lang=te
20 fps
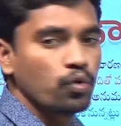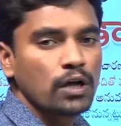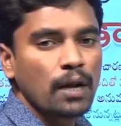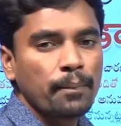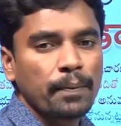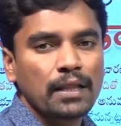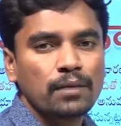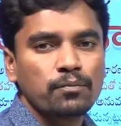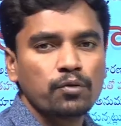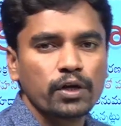నూట
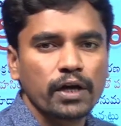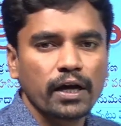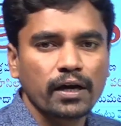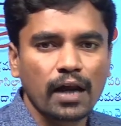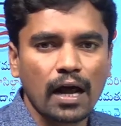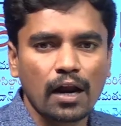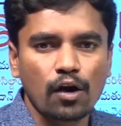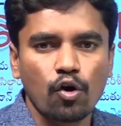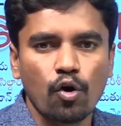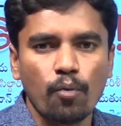పదమూడు
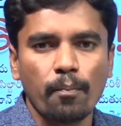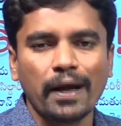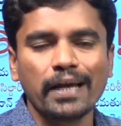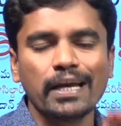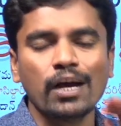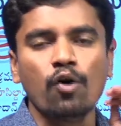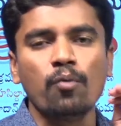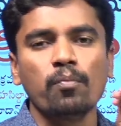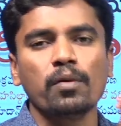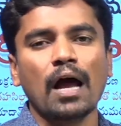ఎకరాలలో
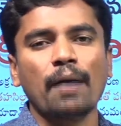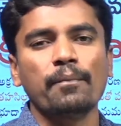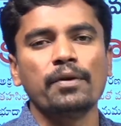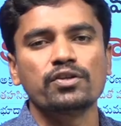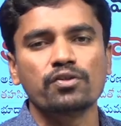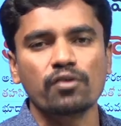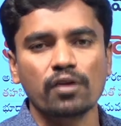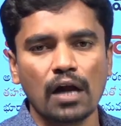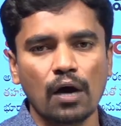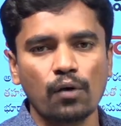మైహోం
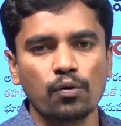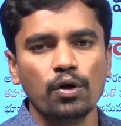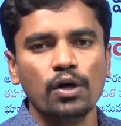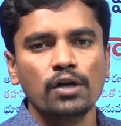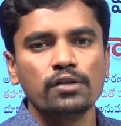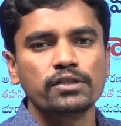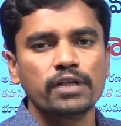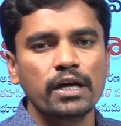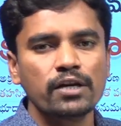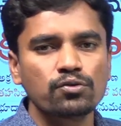రామేశ్వరరావు
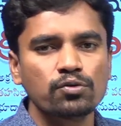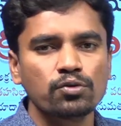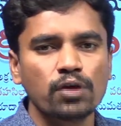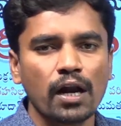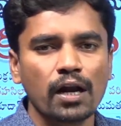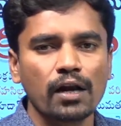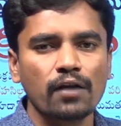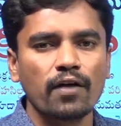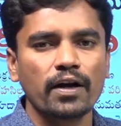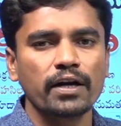
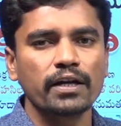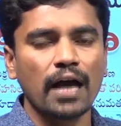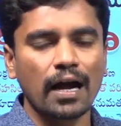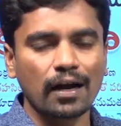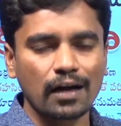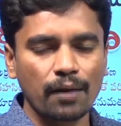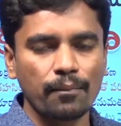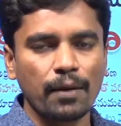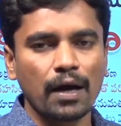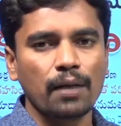చేస్తున్నటువంటి
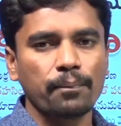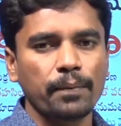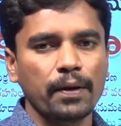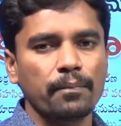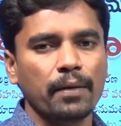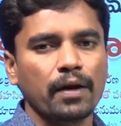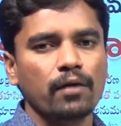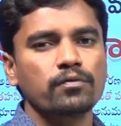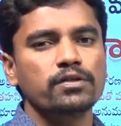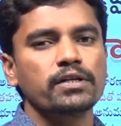అక్రమాలపై
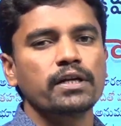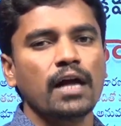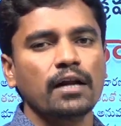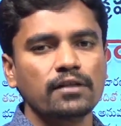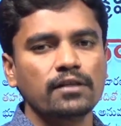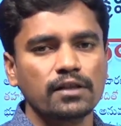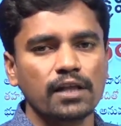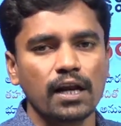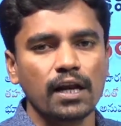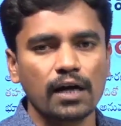మనం
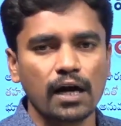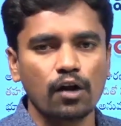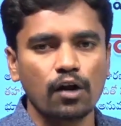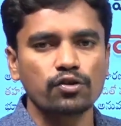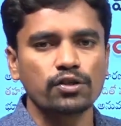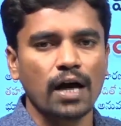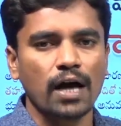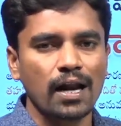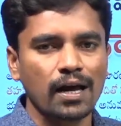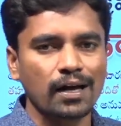చిన్నార్థి
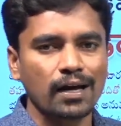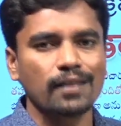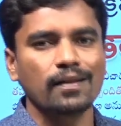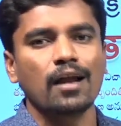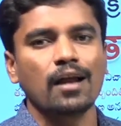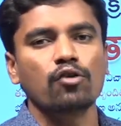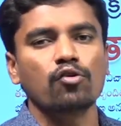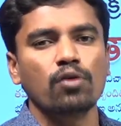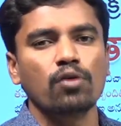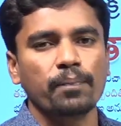తెలంగాణలో చాలా
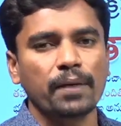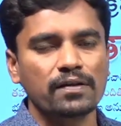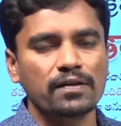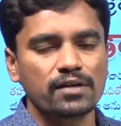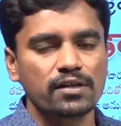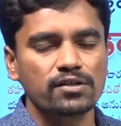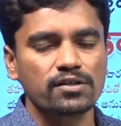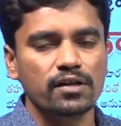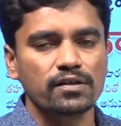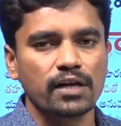కథనాలు కూడా
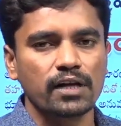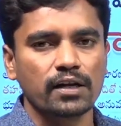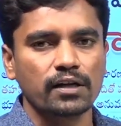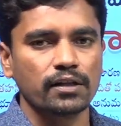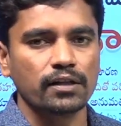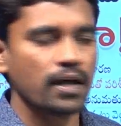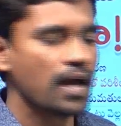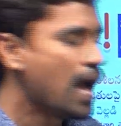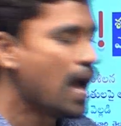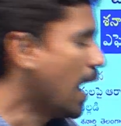ప్రచురించడం
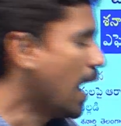జరిగింది